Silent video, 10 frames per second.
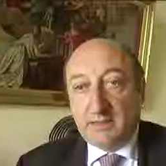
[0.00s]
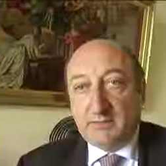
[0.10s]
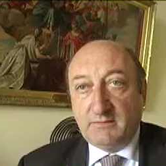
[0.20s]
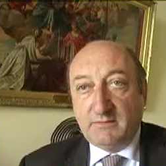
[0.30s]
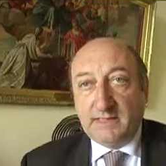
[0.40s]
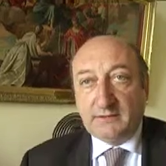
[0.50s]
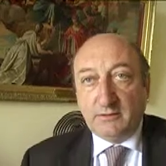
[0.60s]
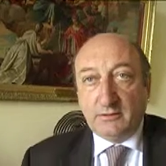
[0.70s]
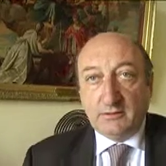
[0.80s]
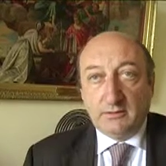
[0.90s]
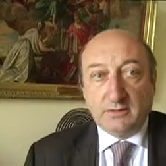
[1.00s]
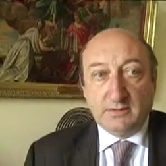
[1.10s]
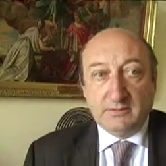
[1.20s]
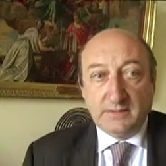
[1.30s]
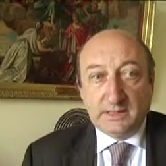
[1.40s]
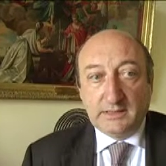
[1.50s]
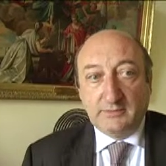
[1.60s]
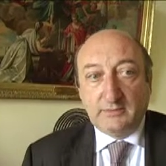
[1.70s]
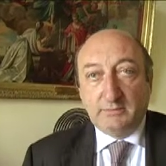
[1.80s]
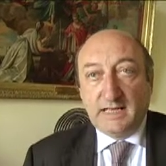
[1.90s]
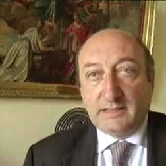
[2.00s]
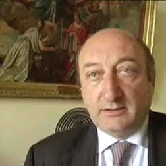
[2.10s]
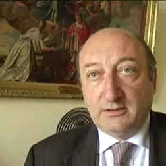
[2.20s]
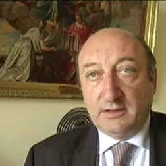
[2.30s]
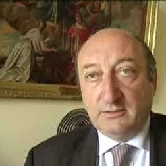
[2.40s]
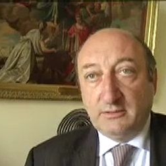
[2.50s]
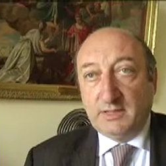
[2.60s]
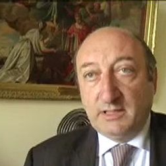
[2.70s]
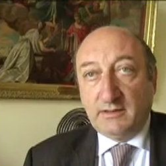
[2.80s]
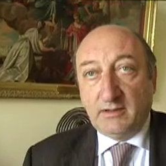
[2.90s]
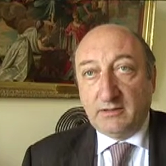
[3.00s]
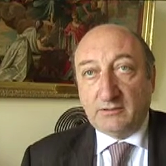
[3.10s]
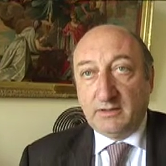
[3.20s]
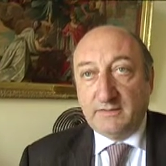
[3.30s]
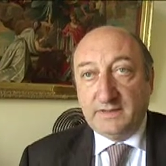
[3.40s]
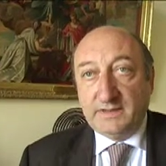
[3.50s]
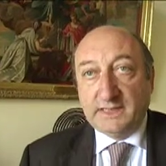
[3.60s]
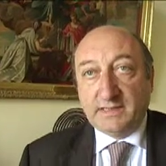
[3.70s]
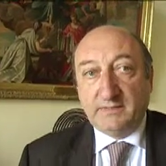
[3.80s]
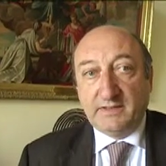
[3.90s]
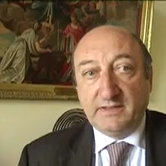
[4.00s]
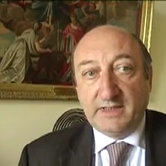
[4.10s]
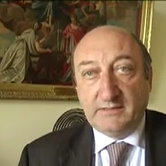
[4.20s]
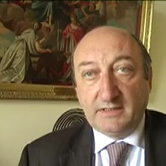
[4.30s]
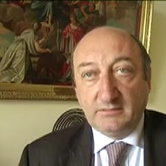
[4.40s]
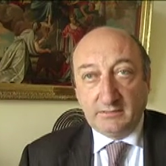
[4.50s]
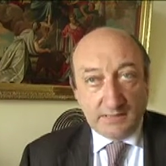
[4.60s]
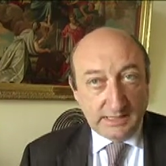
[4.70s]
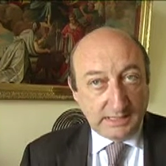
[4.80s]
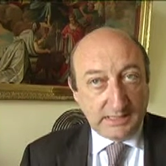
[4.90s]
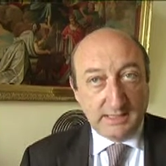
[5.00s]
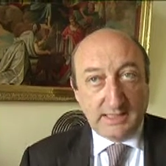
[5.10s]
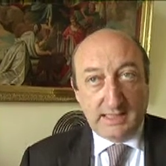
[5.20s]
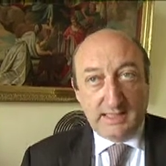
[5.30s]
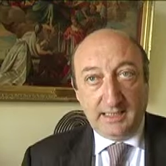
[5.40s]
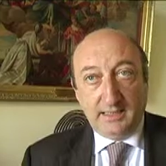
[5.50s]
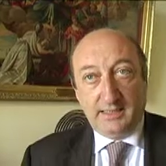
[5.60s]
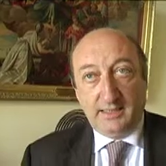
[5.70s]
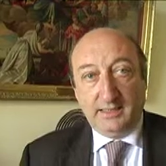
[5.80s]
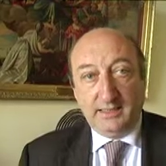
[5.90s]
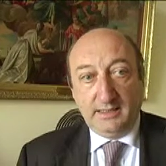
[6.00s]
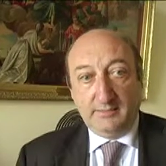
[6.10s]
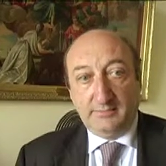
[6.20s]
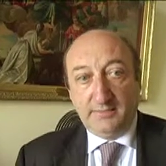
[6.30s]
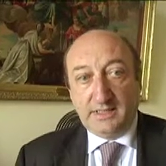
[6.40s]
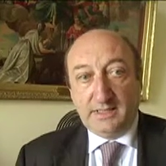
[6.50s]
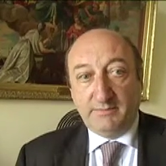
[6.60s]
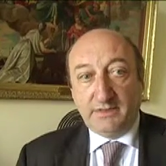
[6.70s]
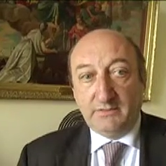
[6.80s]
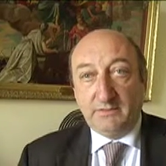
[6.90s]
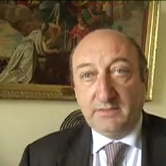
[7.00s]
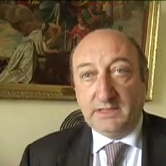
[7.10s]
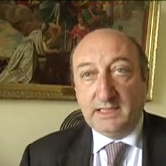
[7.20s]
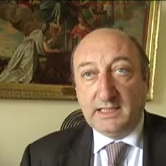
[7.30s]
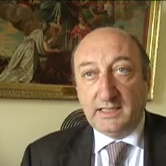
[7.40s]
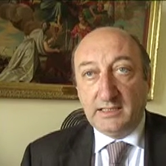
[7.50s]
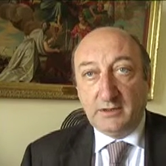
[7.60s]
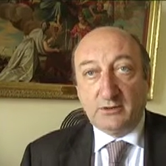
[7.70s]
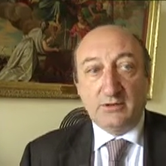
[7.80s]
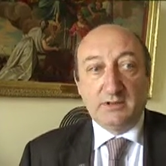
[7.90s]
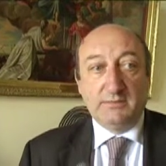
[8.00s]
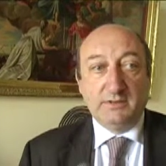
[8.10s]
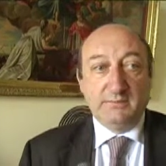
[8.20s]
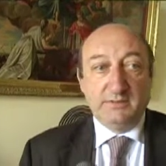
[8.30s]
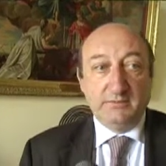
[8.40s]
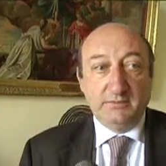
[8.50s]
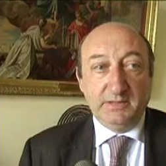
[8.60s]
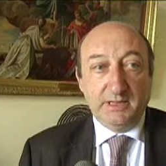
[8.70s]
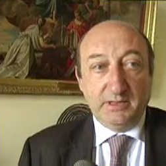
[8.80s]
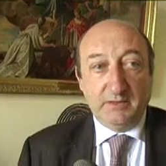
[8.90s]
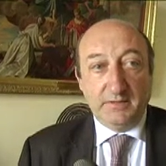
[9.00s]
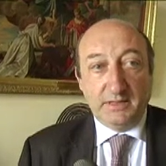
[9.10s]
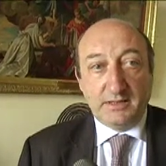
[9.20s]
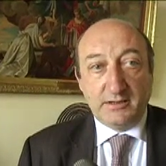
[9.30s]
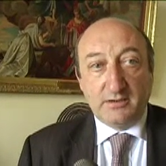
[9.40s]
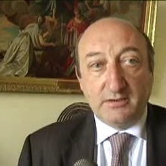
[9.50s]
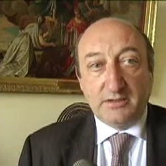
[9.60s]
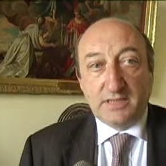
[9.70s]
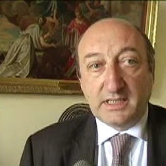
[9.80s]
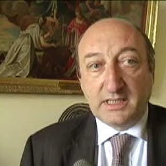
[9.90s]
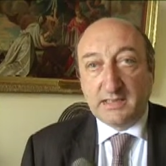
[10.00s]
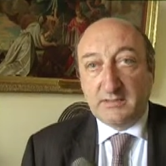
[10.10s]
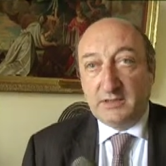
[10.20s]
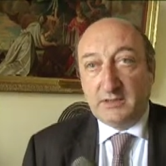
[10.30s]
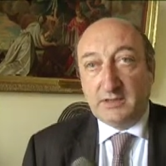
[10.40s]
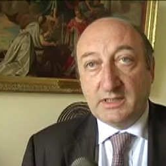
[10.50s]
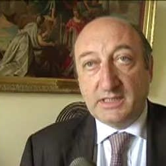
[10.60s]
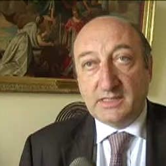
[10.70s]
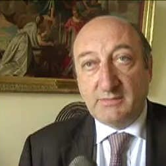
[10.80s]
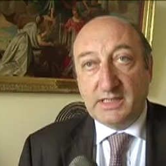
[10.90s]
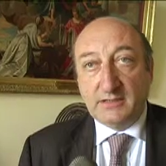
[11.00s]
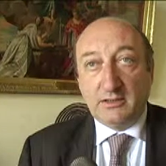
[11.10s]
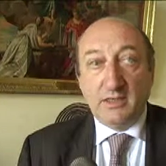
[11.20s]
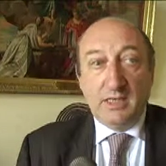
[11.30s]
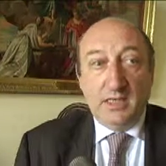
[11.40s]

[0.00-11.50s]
Abbiamo fatto eh, un bando nel 2008 alla fine che prevedeva un triennale e sia per il 2008 che per il 2009 ci sono circa 7 milioni di stanziamento.